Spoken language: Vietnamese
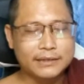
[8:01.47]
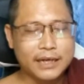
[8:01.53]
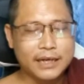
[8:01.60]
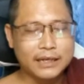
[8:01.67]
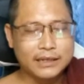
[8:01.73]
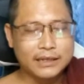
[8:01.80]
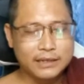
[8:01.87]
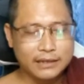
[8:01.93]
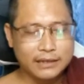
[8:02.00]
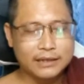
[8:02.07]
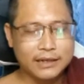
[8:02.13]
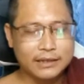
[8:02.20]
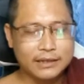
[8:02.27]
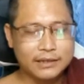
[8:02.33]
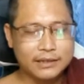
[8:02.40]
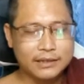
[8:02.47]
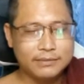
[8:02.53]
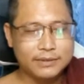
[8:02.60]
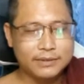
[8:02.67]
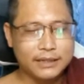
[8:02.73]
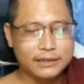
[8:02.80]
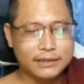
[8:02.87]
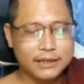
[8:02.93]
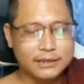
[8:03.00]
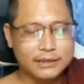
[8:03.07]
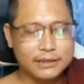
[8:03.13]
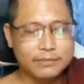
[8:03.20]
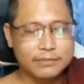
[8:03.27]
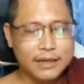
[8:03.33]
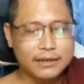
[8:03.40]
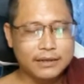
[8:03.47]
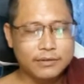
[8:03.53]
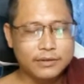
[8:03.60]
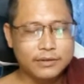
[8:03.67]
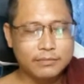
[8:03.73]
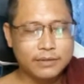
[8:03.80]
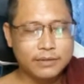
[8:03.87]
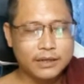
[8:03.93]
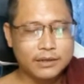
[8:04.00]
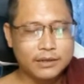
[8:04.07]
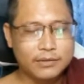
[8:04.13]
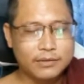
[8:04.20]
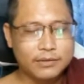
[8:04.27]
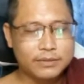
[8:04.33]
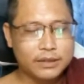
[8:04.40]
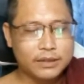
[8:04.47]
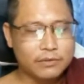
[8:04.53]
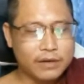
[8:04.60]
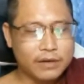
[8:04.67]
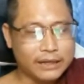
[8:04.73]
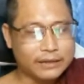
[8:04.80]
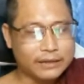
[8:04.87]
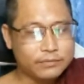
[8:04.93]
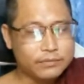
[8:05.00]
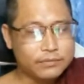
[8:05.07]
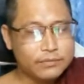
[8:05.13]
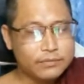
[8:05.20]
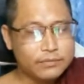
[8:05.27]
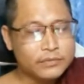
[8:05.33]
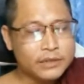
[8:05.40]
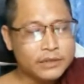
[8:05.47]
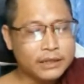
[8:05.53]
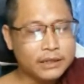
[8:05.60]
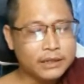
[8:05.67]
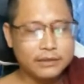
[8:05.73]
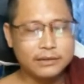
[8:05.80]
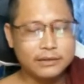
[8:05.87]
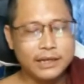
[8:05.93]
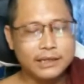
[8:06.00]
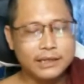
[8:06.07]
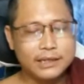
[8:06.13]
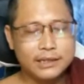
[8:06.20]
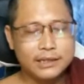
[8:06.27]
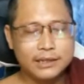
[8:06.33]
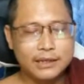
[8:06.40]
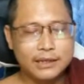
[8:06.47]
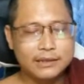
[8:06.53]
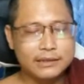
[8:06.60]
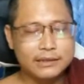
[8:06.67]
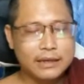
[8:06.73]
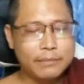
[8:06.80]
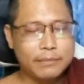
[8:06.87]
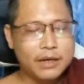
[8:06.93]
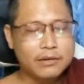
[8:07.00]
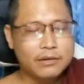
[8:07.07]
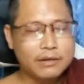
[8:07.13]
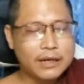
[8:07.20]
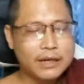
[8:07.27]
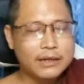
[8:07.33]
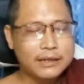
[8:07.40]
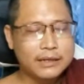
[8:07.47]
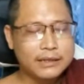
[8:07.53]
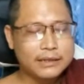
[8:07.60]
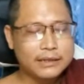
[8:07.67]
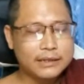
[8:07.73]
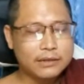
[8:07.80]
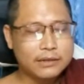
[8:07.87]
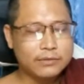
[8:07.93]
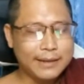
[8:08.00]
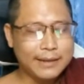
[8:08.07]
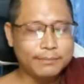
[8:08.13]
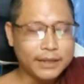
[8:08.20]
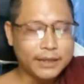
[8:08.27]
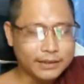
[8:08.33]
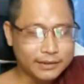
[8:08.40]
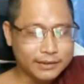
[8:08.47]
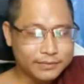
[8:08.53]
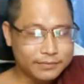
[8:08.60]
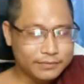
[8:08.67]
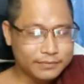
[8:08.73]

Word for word: cẩn thận cẩn thận hơn nữa mình cẩn thận trong ăn nói trong lời nói trong sinh hoạt thì để để người ta bớt có cớ để người ta dù dập mình